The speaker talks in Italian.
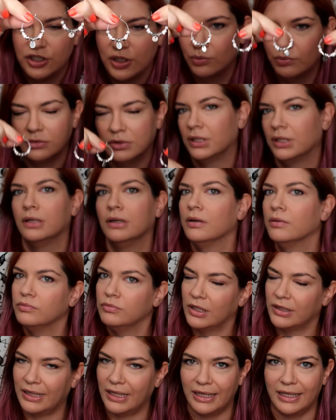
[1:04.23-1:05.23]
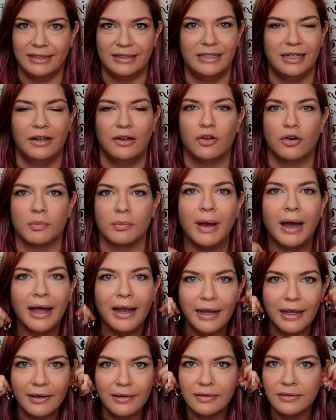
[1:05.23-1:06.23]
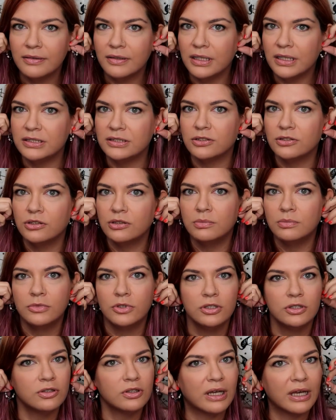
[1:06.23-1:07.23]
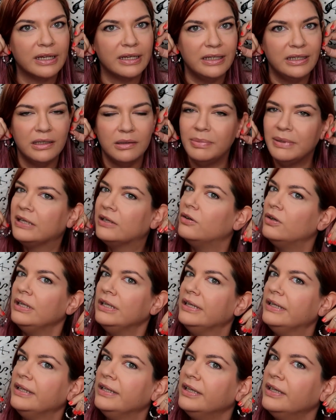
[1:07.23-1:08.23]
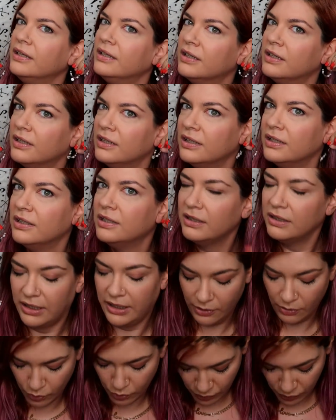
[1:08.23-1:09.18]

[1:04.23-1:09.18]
c'è una, una, targhettina normale e sono molto carini, piccolini e